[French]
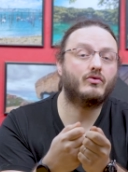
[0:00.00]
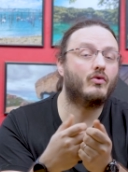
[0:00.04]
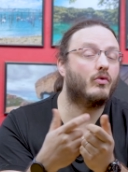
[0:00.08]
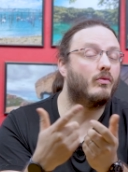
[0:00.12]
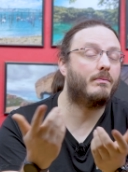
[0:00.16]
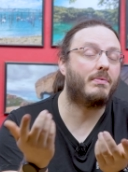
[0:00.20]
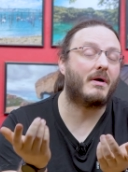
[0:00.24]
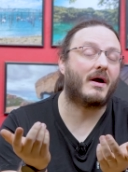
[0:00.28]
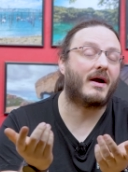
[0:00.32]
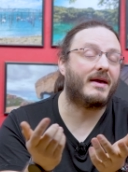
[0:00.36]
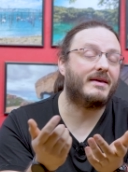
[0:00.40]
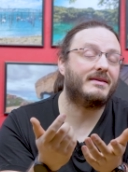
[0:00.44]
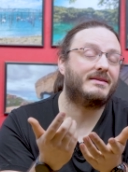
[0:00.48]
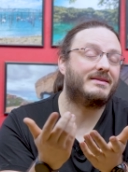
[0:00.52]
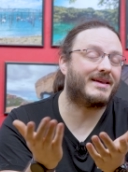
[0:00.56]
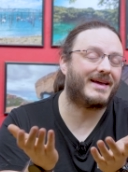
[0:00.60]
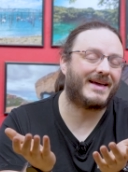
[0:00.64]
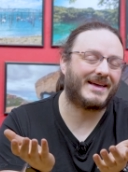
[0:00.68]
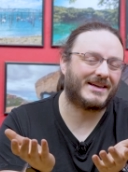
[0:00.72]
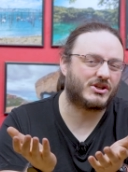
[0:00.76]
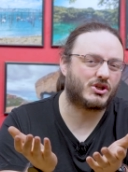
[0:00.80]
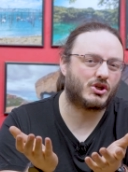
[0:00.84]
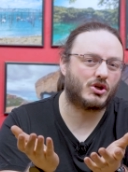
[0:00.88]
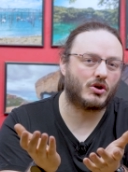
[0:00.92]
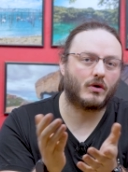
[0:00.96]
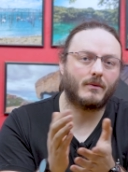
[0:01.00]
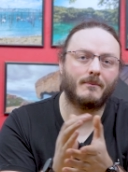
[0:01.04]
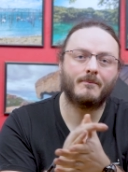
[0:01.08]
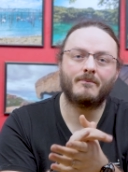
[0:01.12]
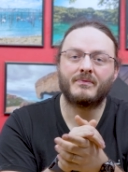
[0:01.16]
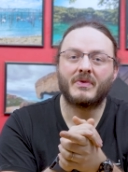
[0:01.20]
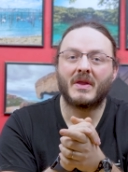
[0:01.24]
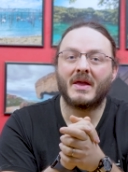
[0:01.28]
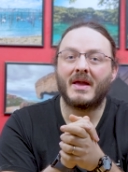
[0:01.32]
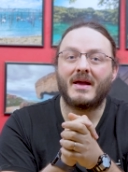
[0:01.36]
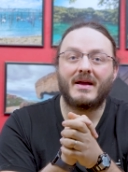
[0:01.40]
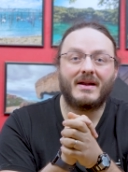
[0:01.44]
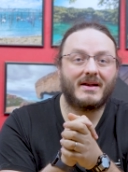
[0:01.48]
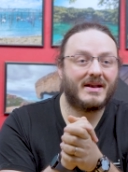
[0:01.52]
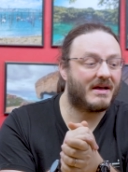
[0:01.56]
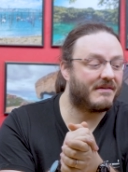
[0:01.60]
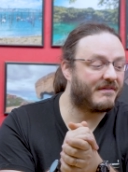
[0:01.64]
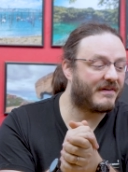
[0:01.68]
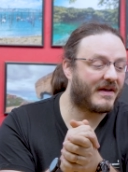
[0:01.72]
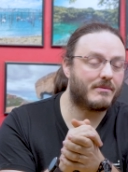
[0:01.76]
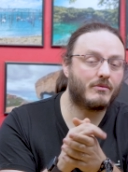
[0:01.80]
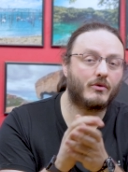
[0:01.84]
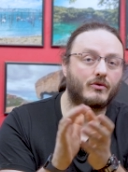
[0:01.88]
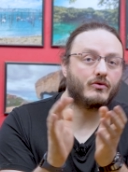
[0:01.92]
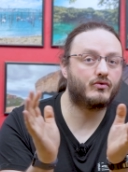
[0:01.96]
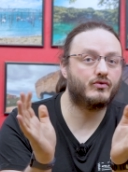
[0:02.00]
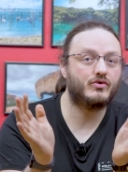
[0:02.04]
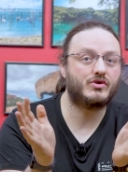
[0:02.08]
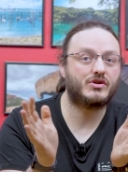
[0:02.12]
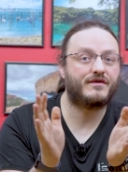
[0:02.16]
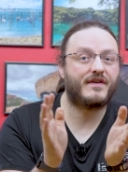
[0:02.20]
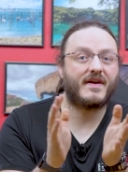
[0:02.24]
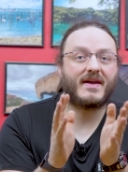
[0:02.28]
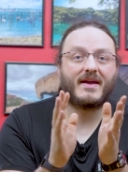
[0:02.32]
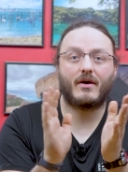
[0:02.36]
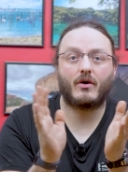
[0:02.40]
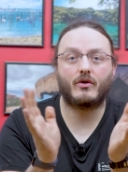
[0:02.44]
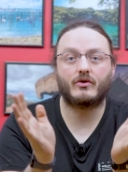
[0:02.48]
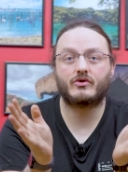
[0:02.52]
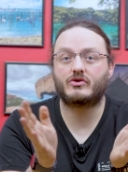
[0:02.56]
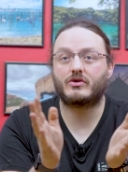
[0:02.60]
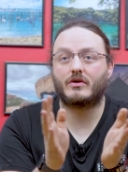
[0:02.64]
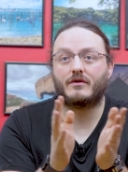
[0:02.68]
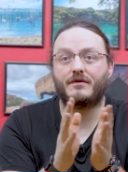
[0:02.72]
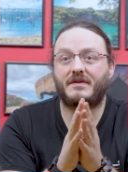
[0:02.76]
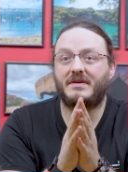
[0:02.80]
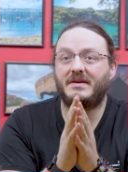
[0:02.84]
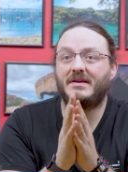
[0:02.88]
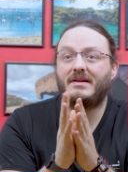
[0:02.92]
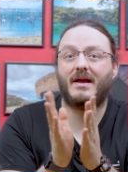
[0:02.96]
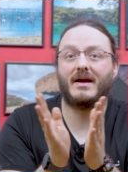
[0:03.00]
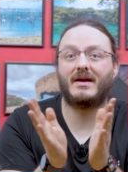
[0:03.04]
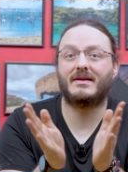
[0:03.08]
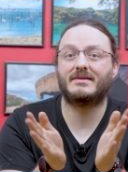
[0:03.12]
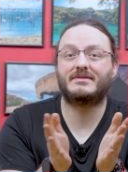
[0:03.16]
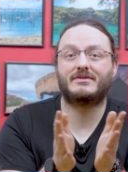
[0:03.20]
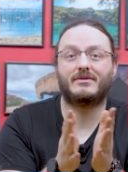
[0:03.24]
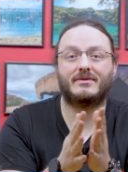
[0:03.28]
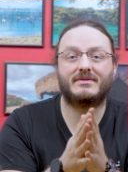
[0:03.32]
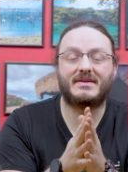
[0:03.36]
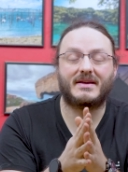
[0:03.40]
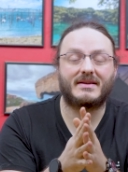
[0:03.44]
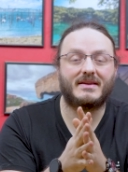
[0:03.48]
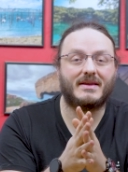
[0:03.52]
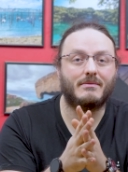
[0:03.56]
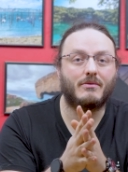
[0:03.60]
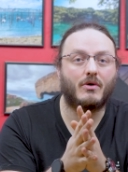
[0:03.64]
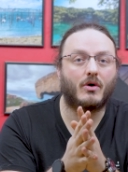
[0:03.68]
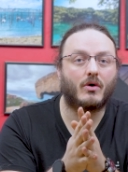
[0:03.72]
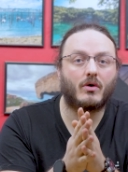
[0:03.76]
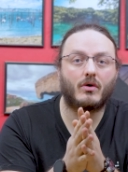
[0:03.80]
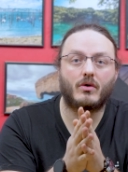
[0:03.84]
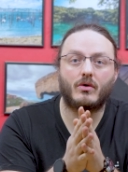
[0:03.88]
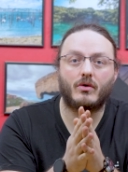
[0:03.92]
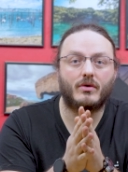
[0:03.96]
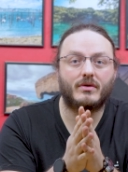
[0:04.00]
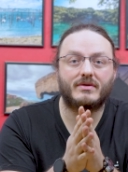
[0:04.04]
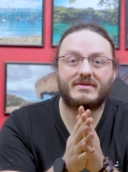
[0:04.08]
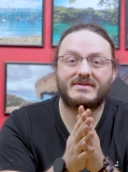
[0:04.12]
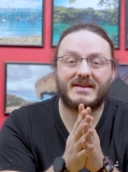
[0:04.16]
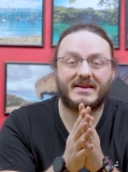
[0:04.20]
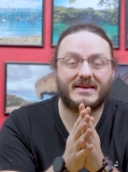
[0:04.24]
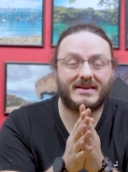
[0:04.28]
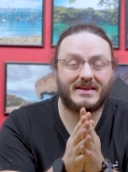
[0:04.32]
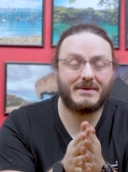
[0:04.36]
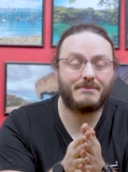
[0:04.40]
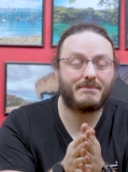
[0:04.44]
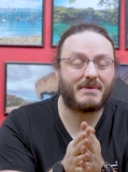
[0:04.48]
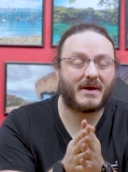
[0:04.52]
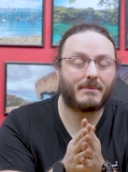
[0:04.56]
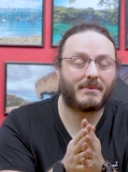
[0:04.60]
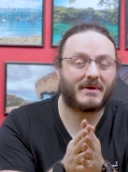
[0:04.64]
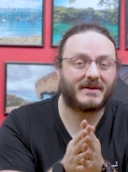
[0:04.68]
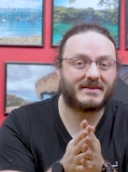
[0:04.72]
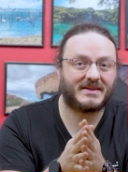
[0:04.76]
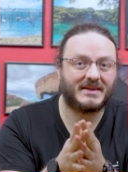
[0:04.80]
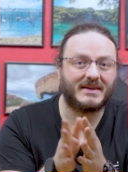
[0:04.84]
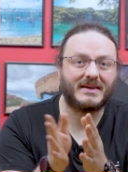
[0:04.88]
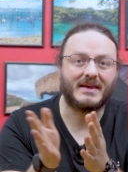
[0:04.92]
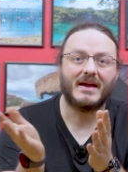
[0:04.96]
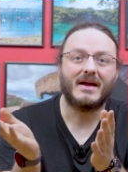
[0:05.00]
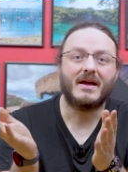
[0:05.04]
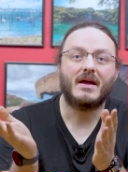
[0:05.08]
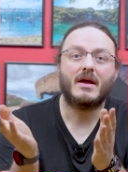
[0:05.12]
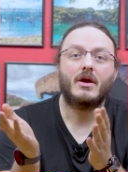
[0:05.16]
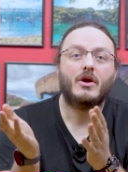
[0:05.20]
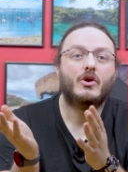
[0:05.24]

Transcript: donc pareil, très chiant. Là, vraiment, tout se fait en sans fil, instantanément, euh, c'est hyper pratique.